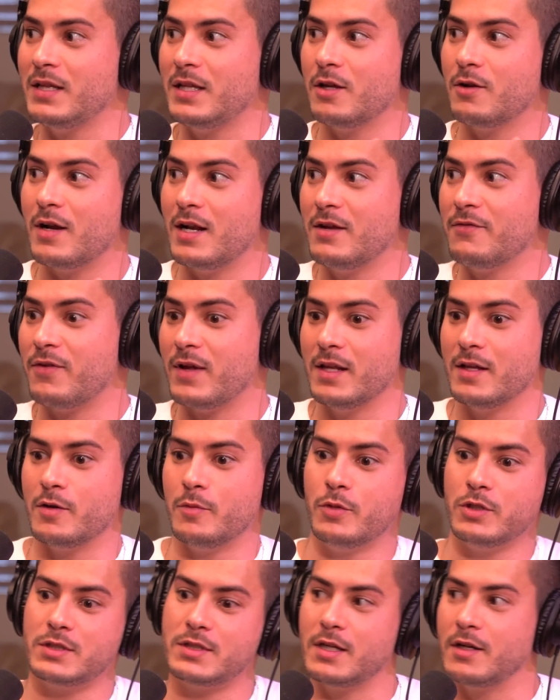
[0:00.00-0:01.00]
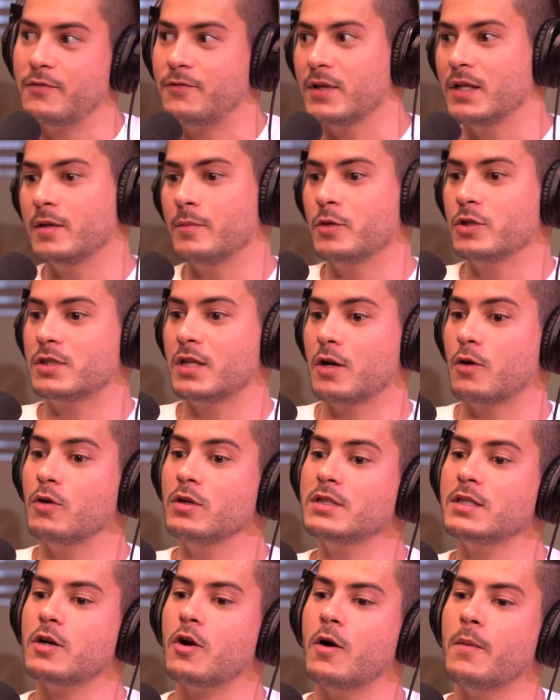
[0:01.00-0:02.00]
inteiro ali falando, mostrando, falando, mostrando.
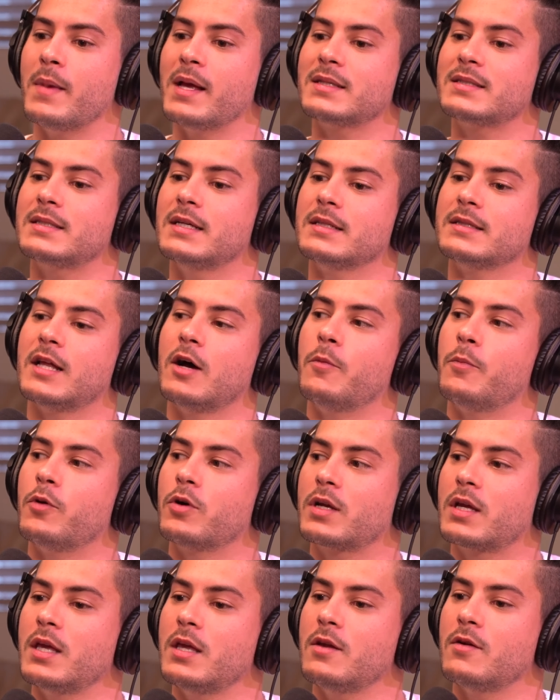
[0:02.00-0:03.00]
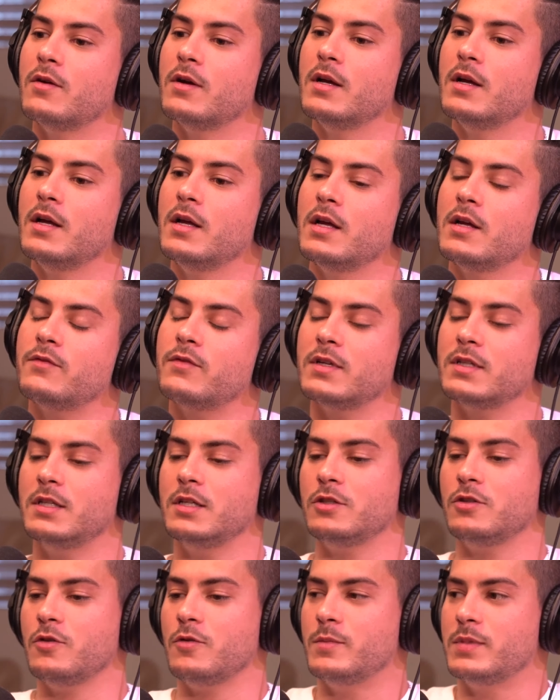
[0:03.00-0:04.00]
Quando você começa a andar um pouquinho, fala,
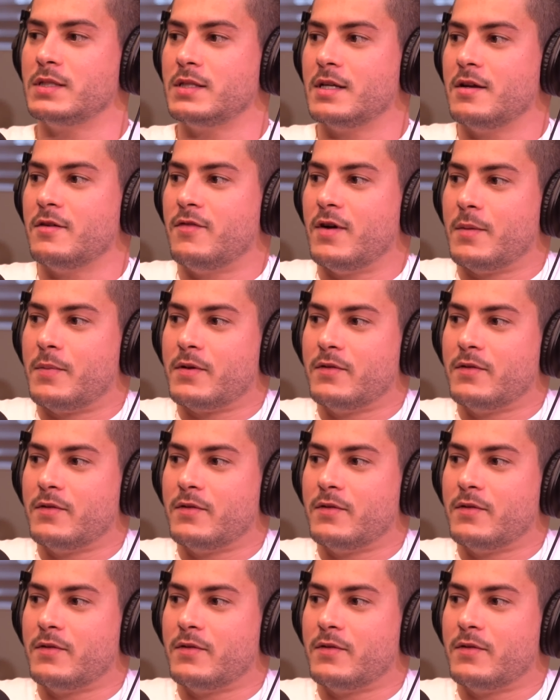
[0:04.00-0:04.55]
deixa eu é. observar